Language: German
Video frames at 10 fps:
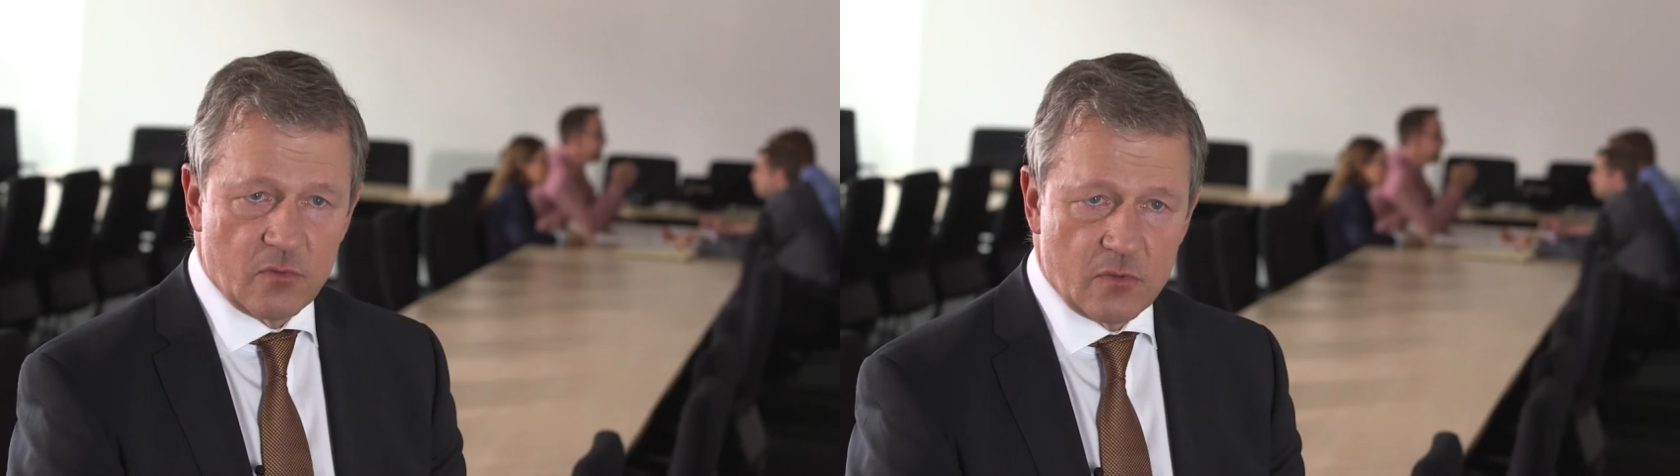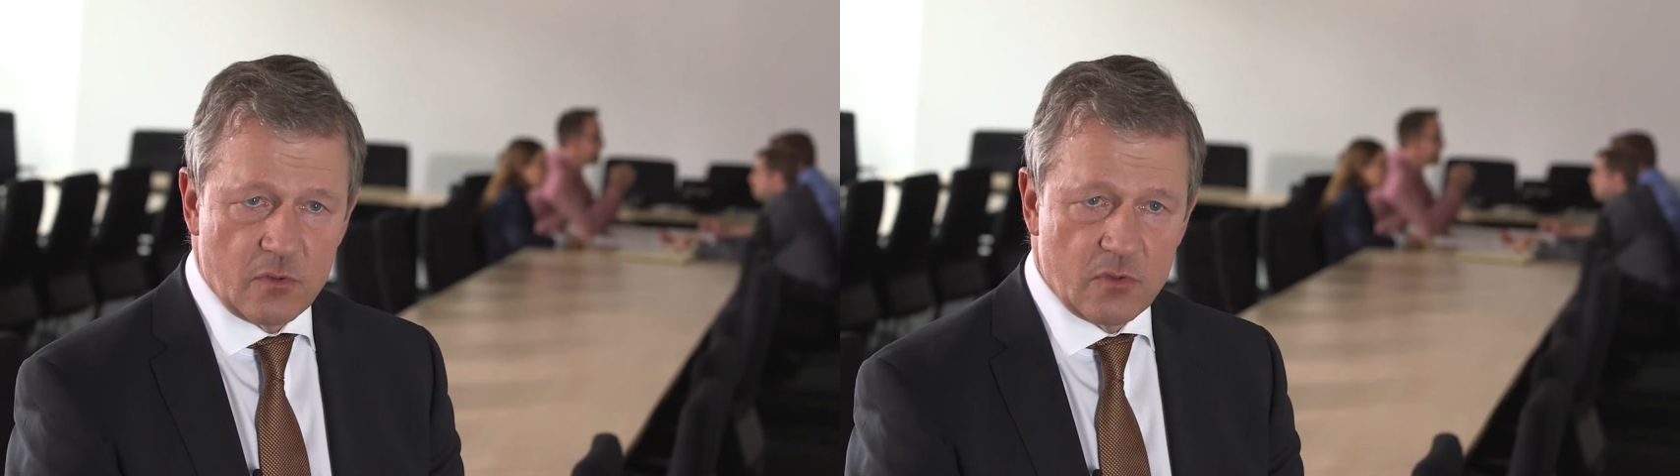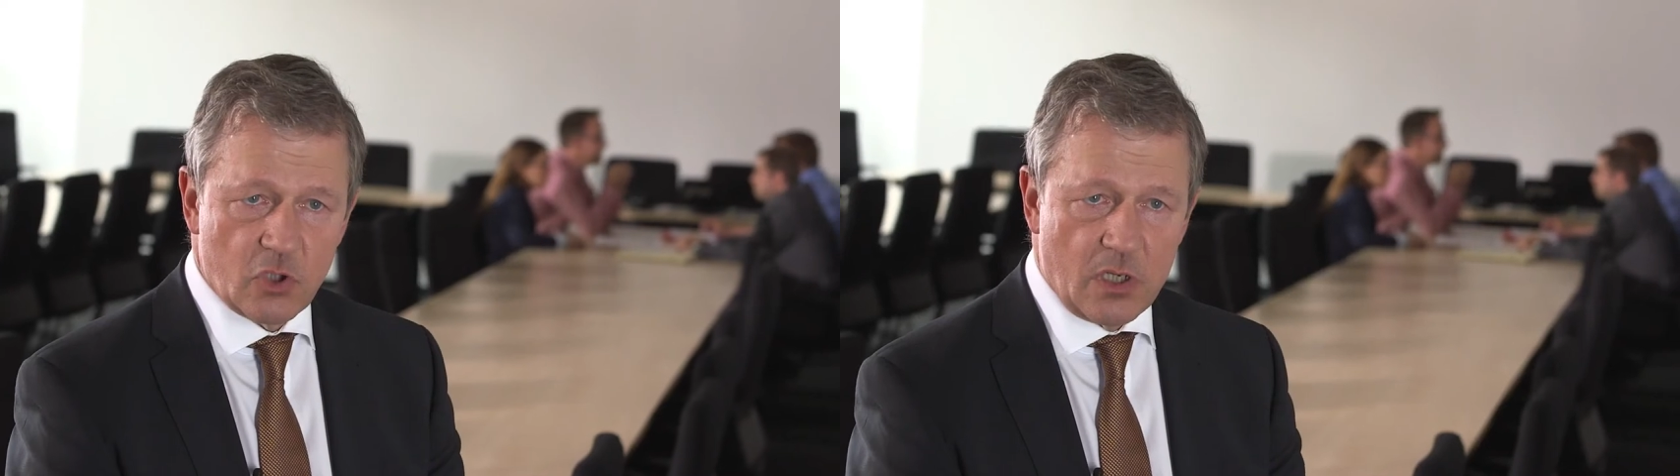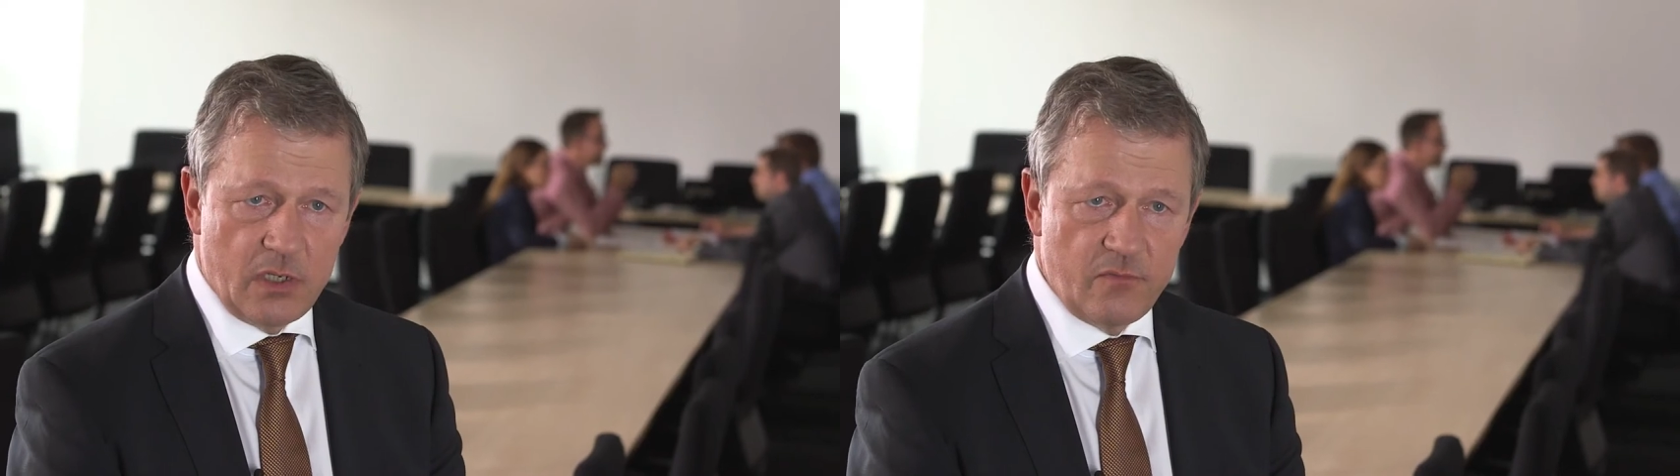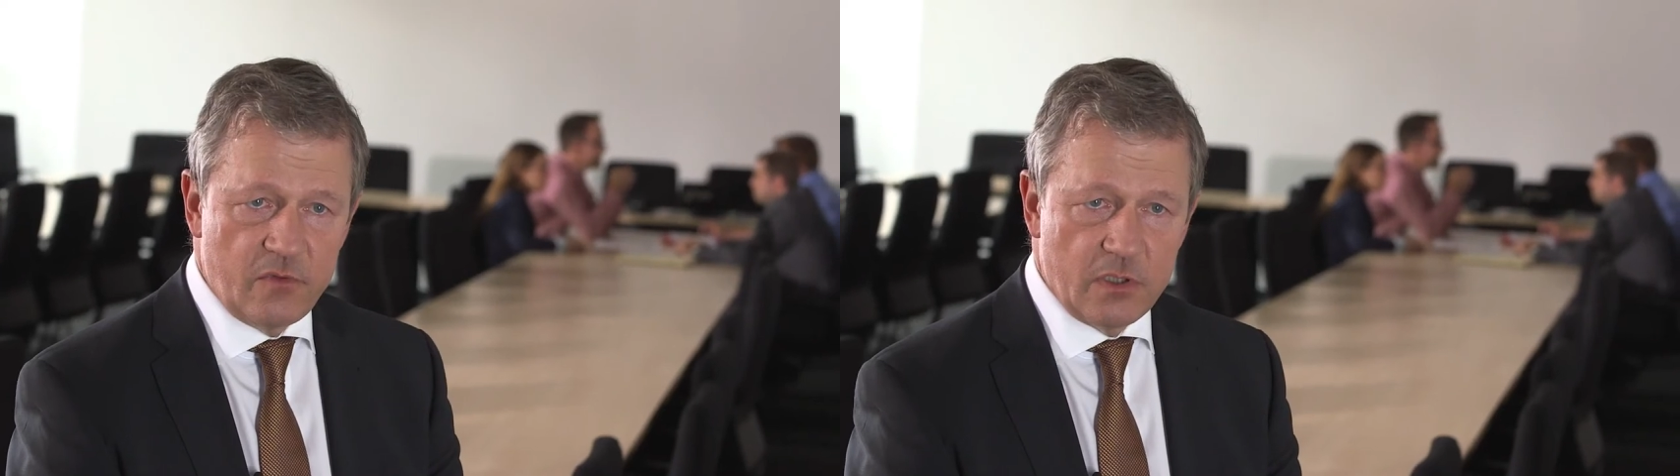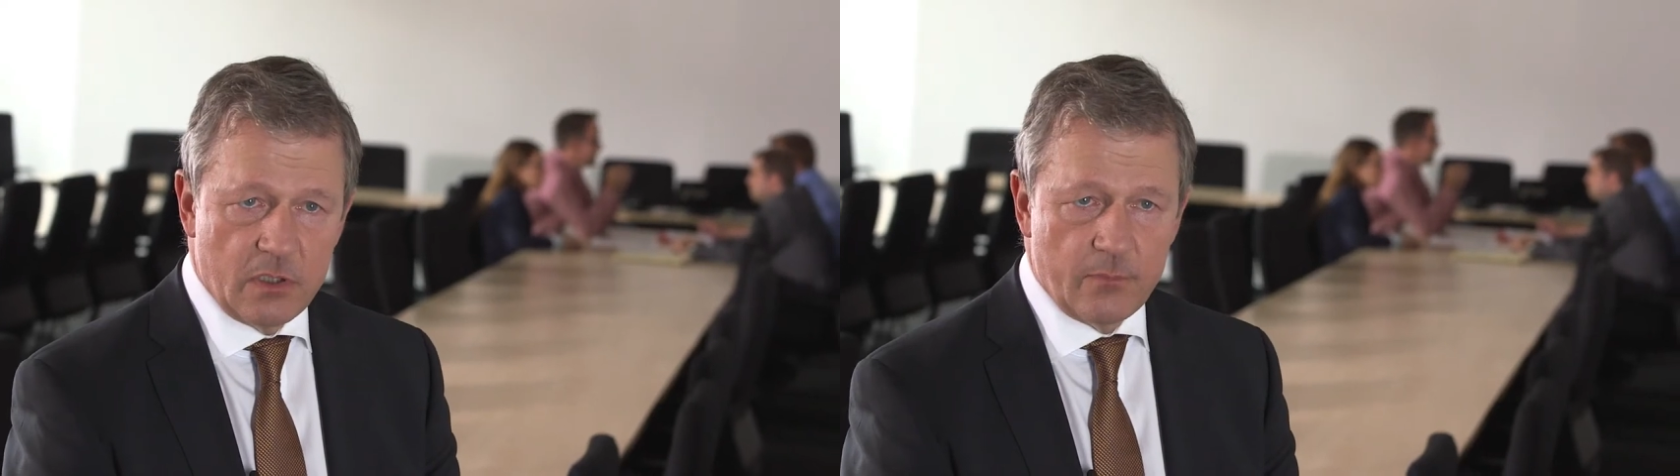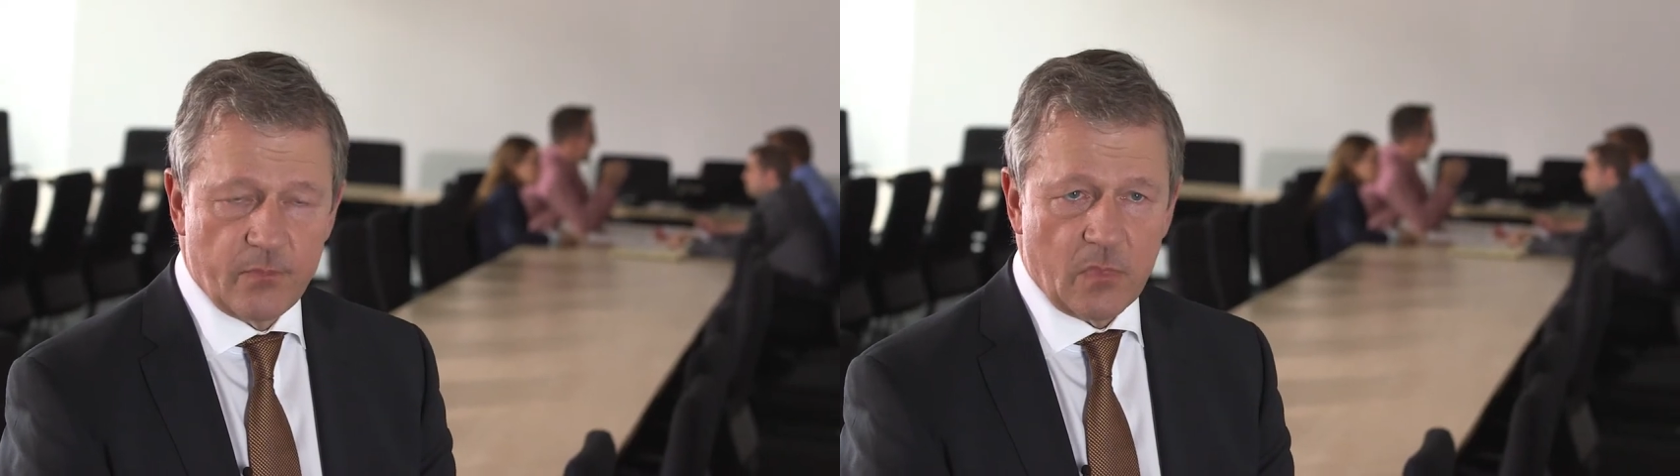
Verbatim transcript: zu sonst schreiben wir